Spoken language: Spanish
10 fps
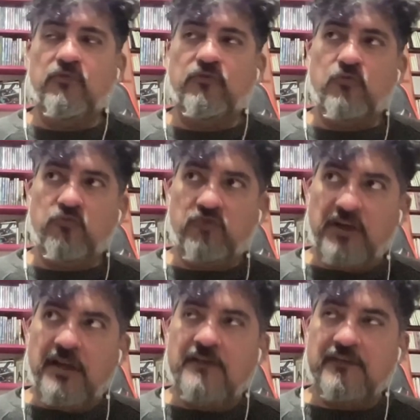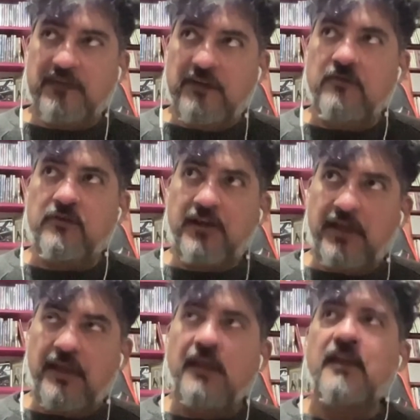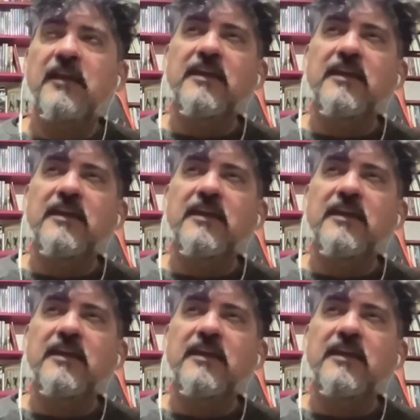cuestión musical, sino que